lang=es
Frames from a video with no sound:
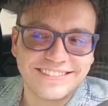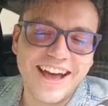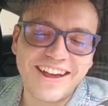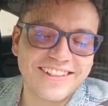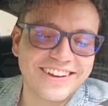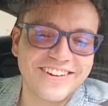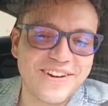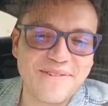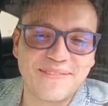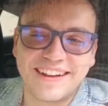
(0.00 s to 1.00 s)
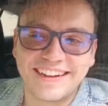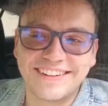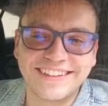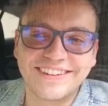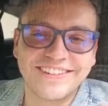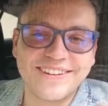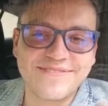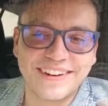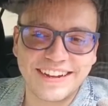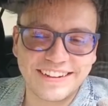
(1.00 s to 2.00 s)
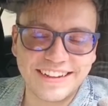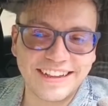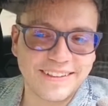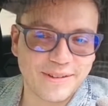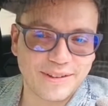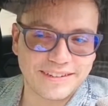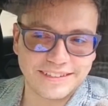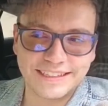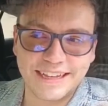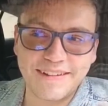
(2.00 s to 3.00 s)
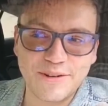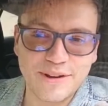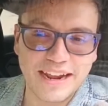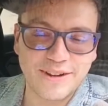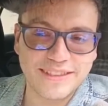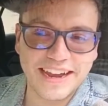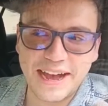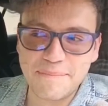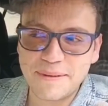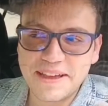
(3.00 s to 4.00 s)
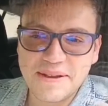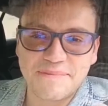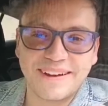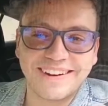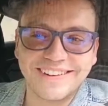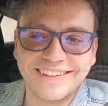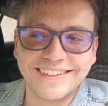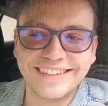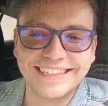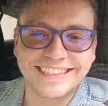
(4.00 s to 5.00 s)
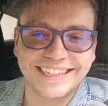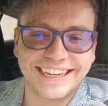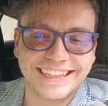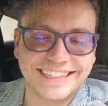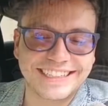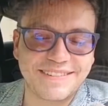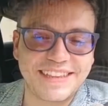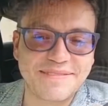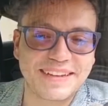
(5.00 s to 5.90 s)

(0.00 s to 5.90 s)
No, no tengo nombre, ah. no tengo nombre. Eh, eh, estaba en, un, en otra app, pero este, recibí